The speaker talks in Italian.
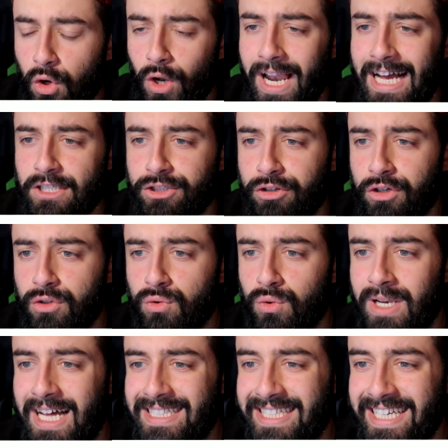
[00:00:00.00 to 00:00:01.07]
Non lasciano
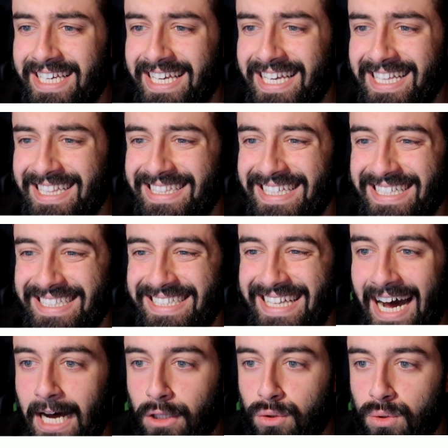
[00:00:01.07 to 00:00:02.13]
nulla di
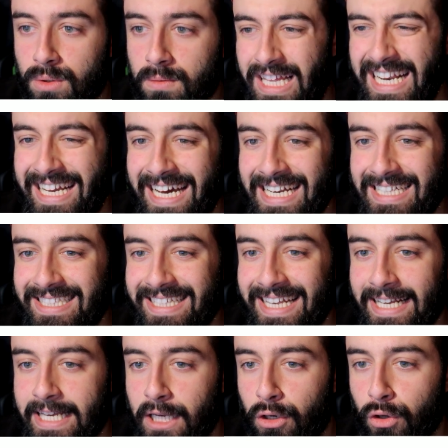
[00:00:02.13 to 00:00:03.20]
intentato nel
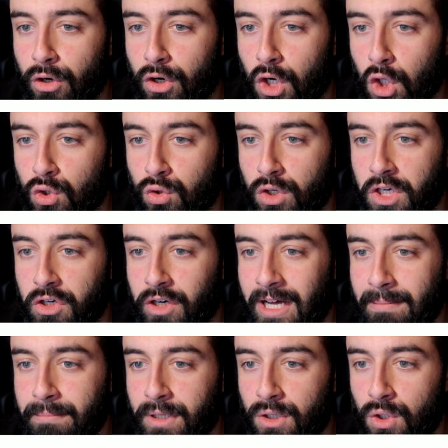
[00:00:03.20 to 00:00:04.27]
garantire che i loro rotoli
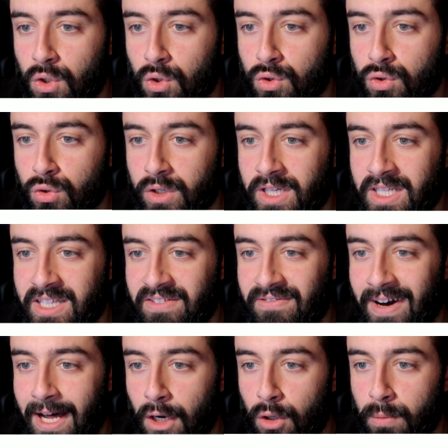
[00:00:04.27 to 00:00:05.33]
non abbiano odore di
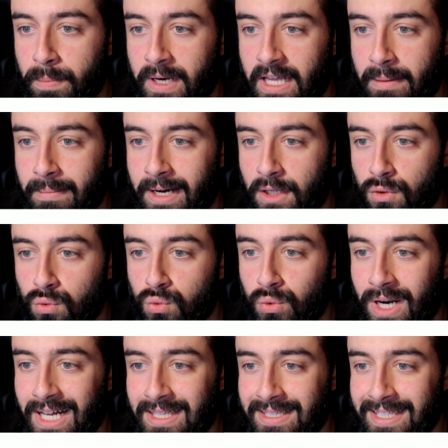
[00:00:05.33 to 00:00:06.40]
fallo prima,
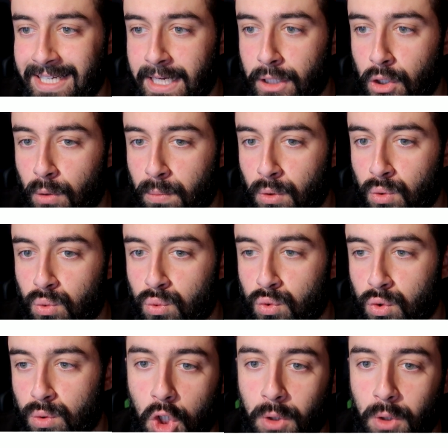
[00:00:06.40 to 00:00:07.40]
durante e dopo l'uso.